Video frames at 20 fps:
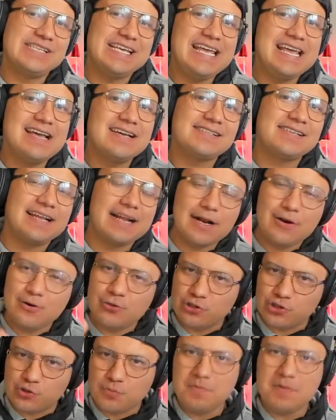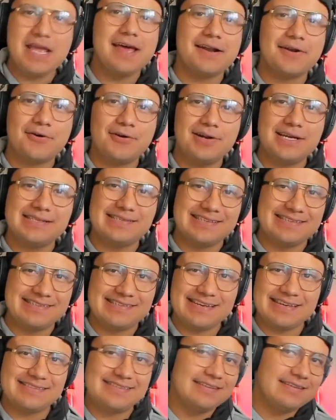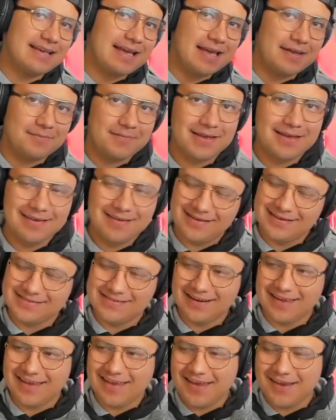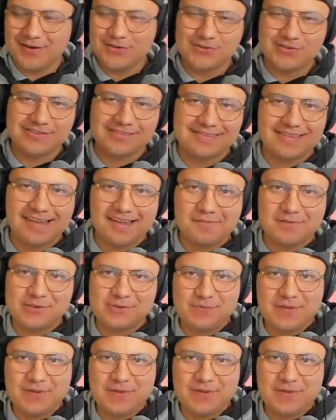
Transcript: días serán los miércoles de Sexy Time, así que ahí nos estaremos